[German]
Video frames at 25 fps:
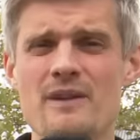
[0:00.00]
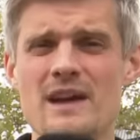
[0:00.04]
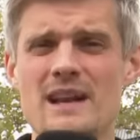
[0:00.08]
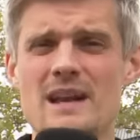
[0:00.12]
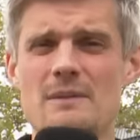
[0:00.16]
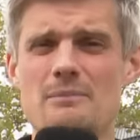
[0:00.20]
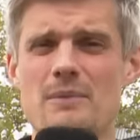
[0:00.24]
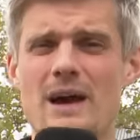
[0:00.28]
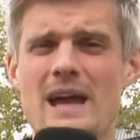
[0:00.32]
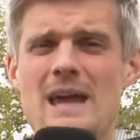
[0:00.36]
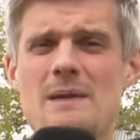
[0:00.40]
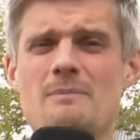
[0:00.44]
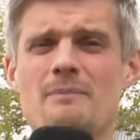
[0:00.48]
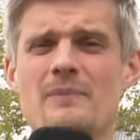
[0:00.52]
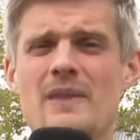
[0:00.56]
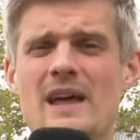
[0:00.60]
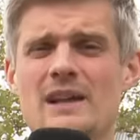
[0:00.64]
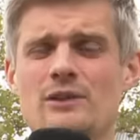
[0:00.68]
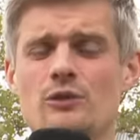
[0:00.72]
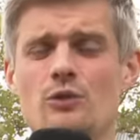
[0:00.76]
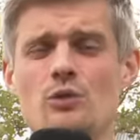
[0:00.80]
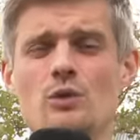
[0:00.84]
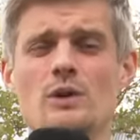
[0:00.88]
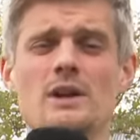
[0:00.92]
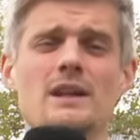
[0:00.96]
Werder Bremen
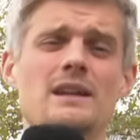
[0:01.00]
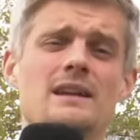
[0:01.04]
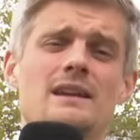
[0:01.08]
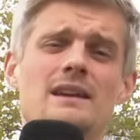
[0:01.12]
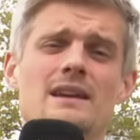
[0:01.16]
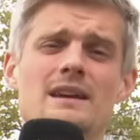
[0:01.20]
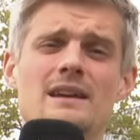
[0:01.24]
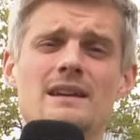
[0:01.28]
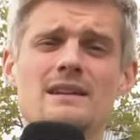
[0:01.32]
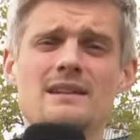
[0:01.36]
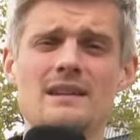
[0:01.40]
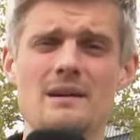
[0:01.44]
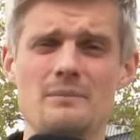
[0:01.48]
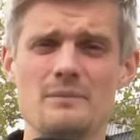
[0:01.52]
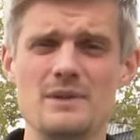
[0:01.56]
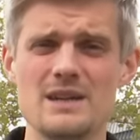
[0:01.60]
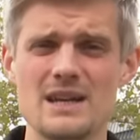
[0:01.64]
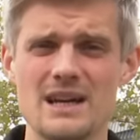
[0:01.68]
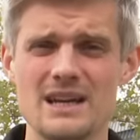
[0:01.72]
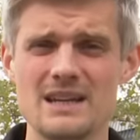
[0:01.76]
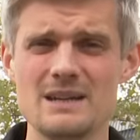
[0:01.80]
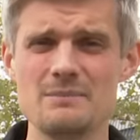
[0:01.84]
natürlich hier hinter mir